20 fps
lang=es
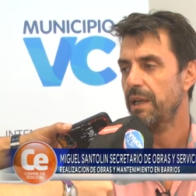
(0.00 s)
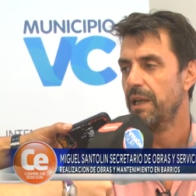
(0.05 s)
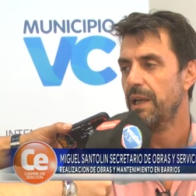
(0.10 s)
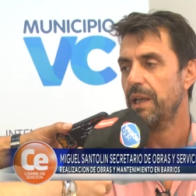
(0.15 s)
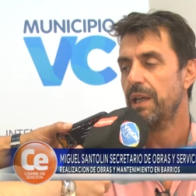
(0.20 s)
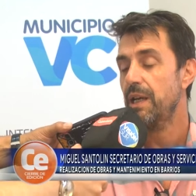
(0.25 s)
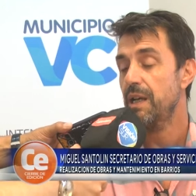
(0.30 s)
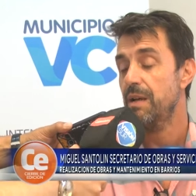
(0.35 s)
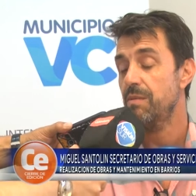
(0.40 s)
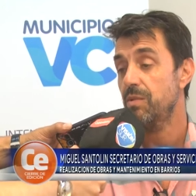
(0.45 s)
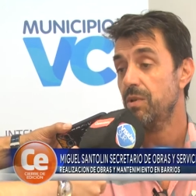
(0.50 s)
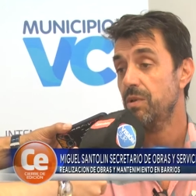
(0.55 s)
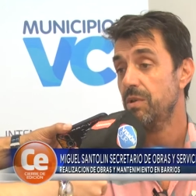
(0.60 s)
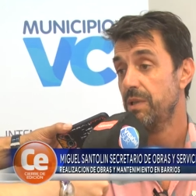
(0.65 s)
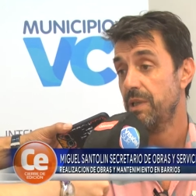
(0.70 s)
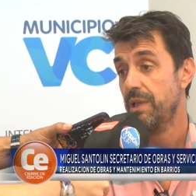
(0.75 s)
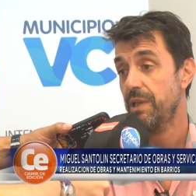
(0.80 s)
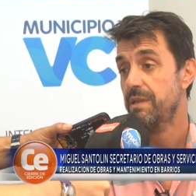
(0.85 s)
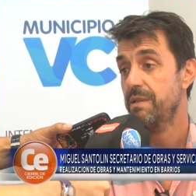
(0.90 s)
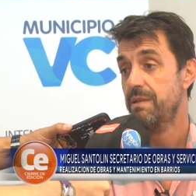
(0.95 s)
reclamo
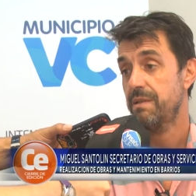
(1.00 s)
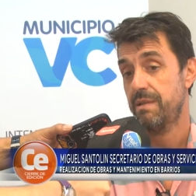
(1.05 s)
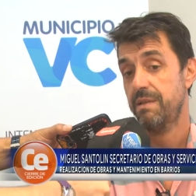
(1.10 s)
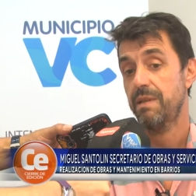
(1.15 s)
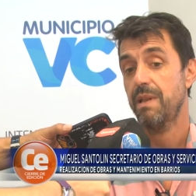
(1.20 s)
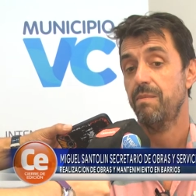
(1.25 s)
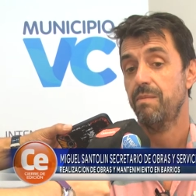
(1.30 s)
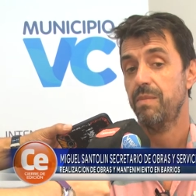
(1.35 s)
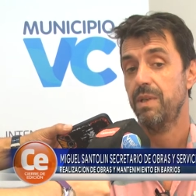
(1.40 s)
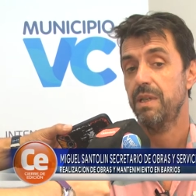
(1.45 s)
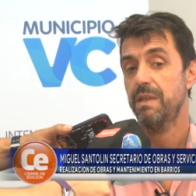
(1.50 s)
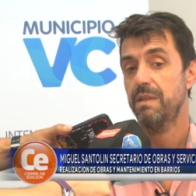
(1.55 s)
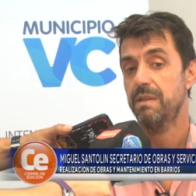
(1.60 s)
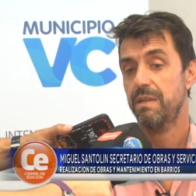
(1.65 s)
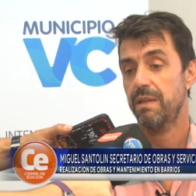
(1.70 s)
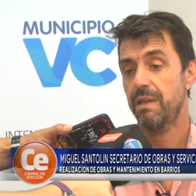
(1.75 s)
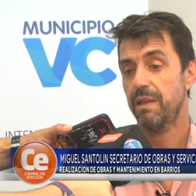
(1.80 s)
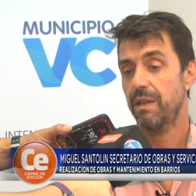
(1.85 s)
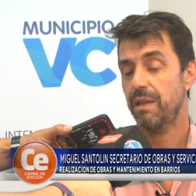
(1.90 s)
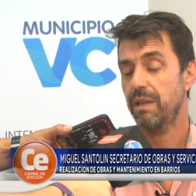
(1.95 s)
que también
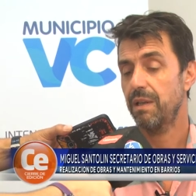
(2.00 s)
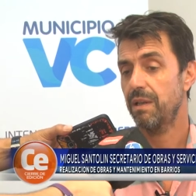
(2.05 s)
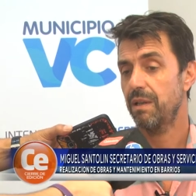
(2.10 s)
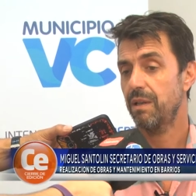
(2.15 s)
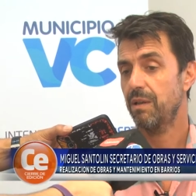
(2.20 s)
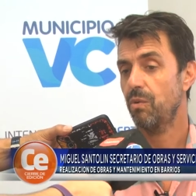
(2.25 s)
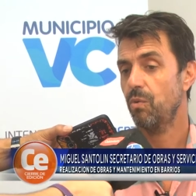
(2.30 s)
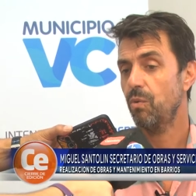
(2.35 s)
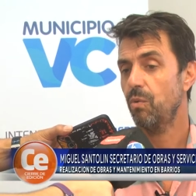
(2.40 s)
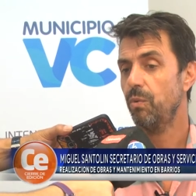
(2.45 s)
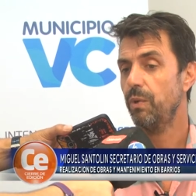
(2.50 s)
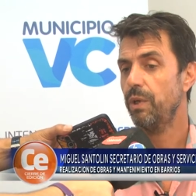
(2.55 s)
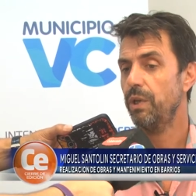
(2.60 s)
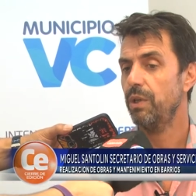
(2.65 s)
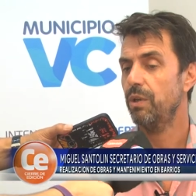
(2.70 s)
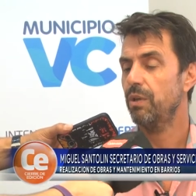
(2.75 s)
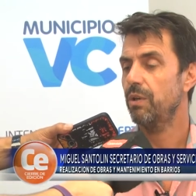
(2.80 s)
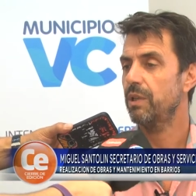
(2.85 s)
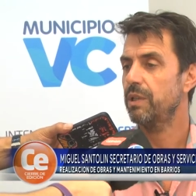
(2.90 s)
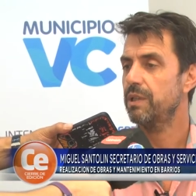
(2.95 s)
se
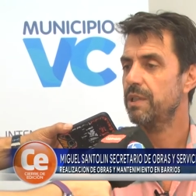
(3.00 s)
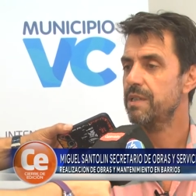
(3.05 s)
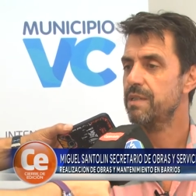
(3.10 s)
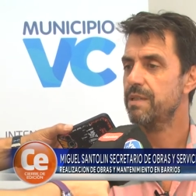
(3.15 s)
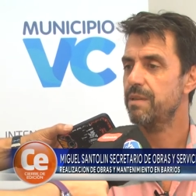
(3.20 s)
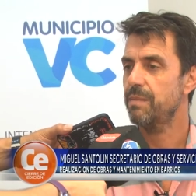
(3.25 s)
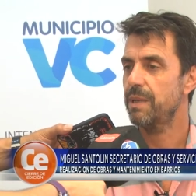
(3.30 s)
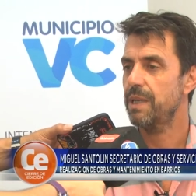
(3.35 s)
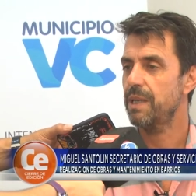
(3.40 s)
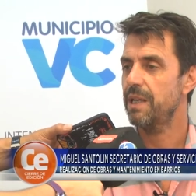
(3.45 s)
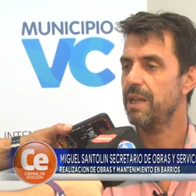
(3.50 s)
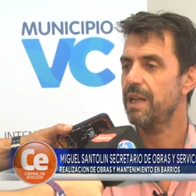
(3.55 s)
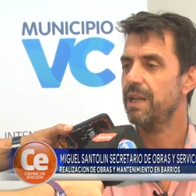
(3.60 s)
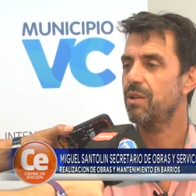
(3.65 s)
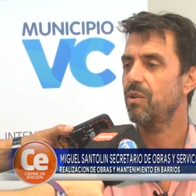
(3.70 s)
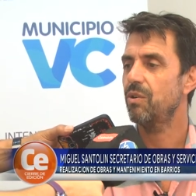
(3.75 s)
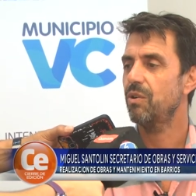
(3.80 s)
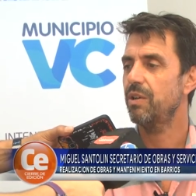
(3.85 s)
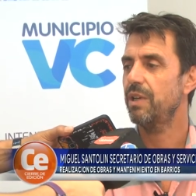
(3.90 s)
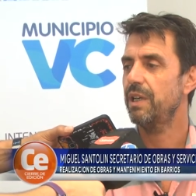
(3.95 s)
cubrió esta semana
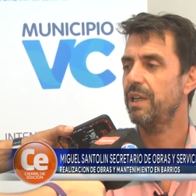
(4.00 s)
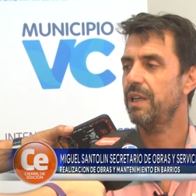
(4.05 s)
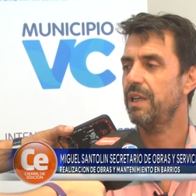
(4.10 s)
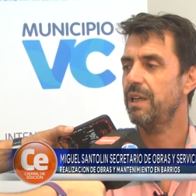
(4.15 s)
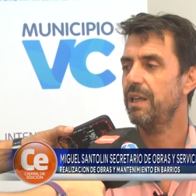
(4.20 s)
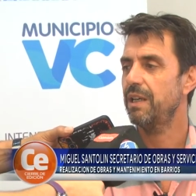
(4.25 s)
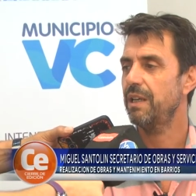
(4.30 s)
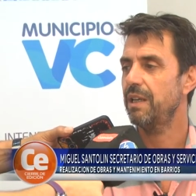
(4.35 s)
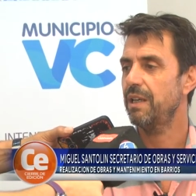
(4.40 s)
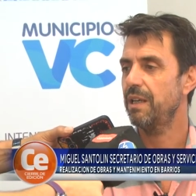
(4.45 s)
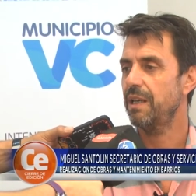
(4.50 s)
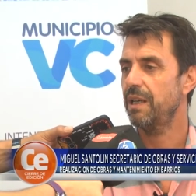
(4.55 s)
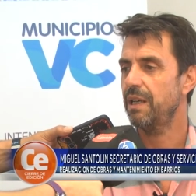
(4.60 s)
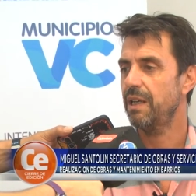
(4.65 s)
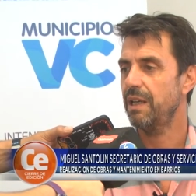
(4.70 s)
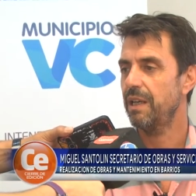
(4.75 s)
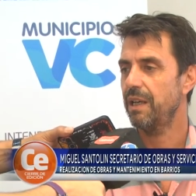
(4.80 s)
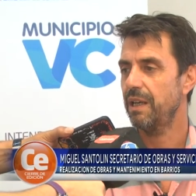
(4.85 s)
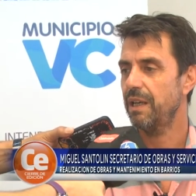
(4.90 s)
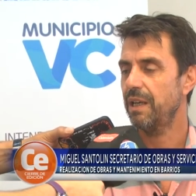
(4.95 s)
con
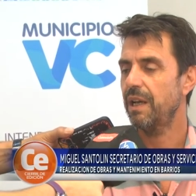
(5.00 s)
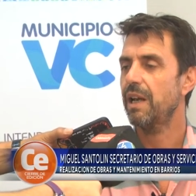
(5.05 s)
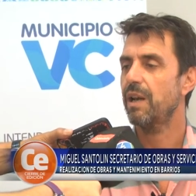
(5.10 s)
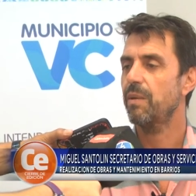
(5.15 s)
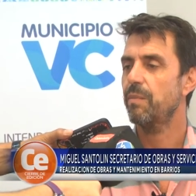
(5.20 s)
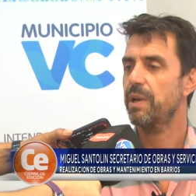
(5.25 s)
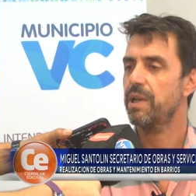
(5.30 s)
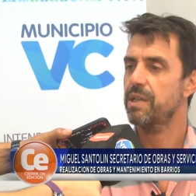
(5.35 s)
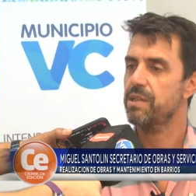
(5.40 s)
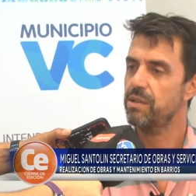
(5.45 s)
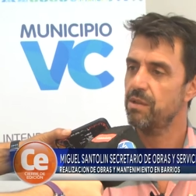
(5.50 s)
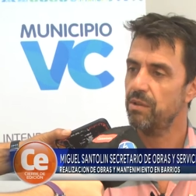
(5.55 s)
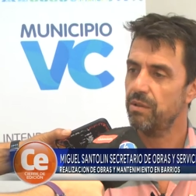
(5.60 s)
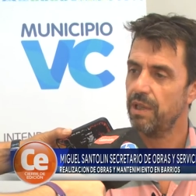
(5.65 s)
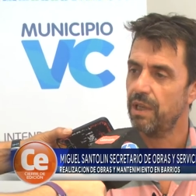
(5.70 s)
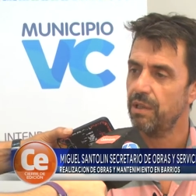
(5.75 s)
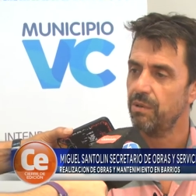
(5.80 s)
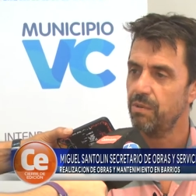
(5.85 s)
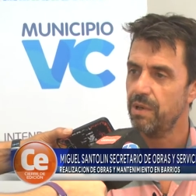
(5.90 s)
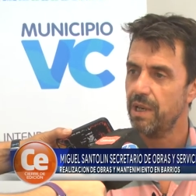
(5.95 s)
eh, la reparación
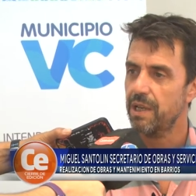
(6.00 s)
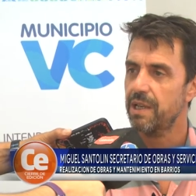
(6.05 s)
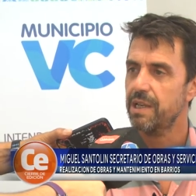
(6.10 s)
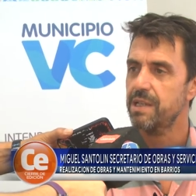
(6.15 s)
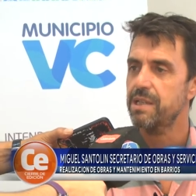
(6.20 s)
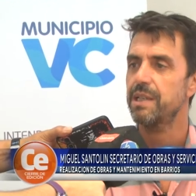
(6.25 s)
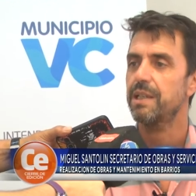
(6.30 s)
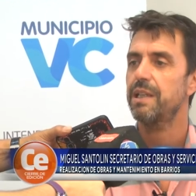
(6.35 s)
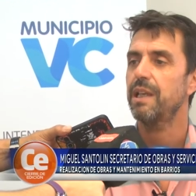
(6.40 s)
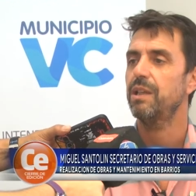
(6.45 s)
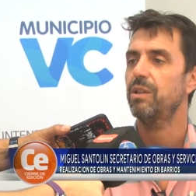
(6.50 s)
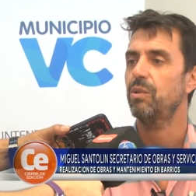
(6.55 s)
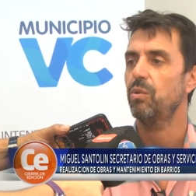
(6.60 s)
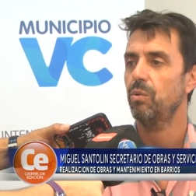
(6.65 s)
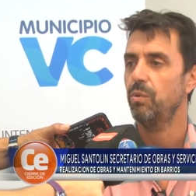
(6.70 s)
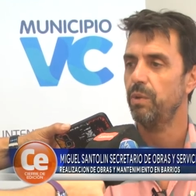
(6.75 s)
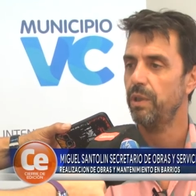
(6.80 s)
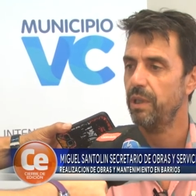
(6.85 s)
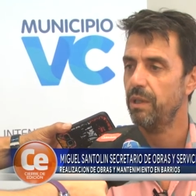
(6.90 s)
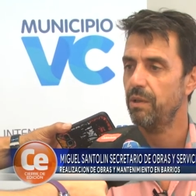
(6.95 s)
de algunas calles que
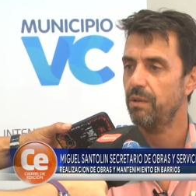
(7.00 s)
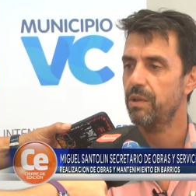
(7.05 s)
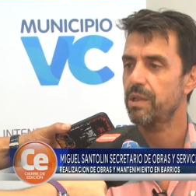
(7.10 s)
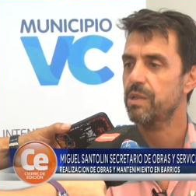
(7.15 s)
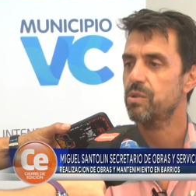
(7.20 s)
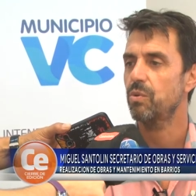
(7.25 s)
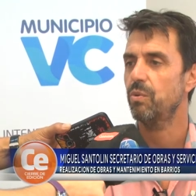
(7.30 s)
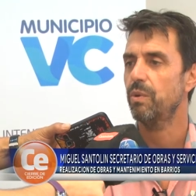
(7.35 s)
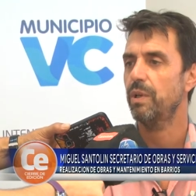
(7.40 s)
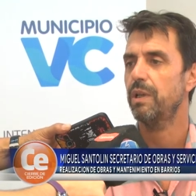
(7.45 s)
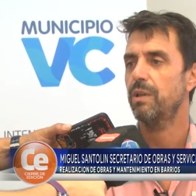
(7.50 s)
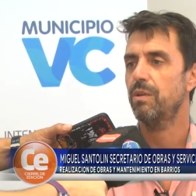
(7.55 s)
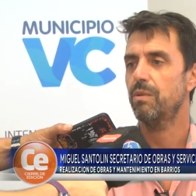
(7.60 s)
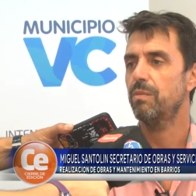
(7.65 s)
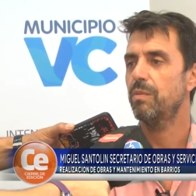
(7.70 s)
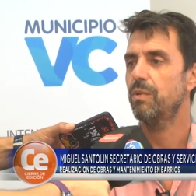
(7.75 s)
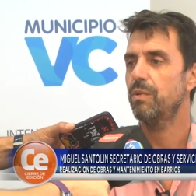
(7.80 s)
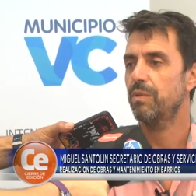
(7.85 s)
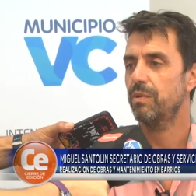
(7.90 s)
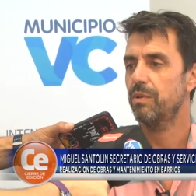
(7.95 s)
tuvieron a su vez,
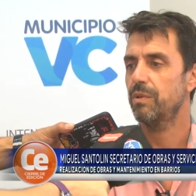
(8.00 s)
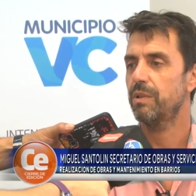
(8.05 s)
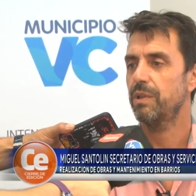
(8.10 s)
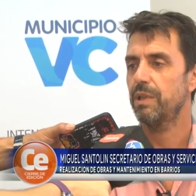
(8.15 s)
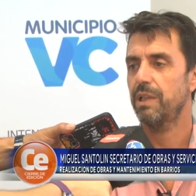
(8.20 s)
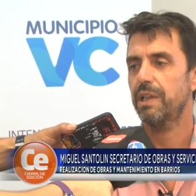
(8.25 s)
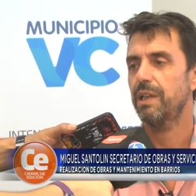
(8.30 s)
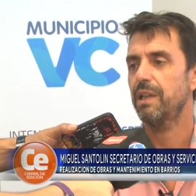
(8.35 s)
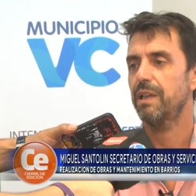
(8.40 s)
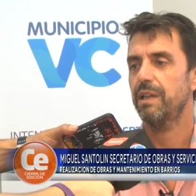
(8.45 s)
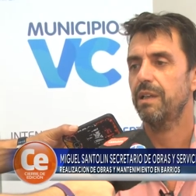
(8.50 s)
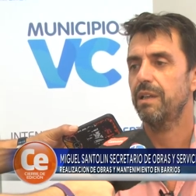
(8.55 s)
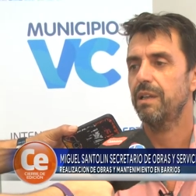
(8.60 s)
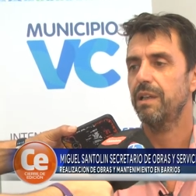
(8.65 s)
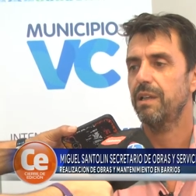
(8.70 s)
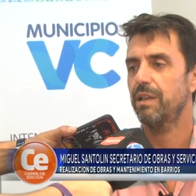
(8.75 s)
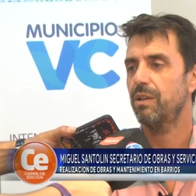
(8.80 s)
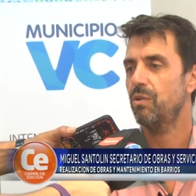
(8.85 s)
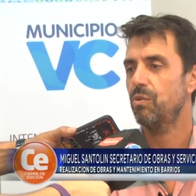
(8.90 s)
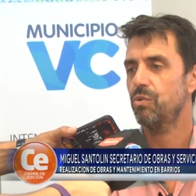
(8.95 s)
como dije
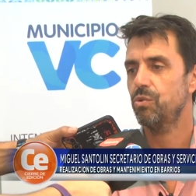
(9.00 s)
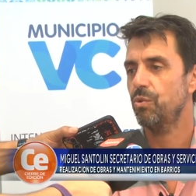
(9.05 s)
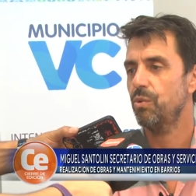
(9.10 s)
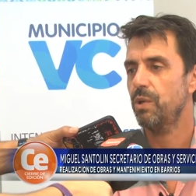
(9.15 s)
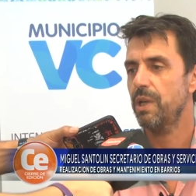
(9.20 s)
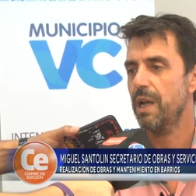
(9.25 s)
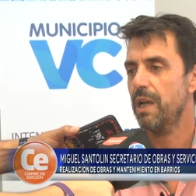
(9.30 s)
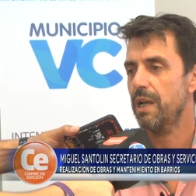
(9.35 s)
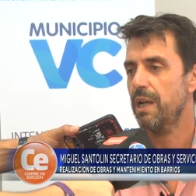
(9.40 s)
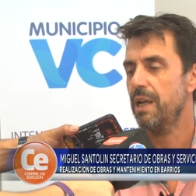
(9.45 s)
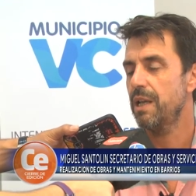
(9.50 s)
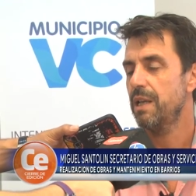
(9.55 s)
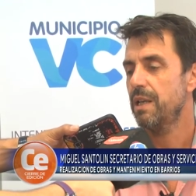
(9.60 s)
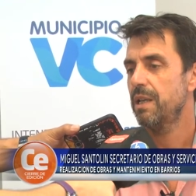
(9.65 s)
en Luzuriaga,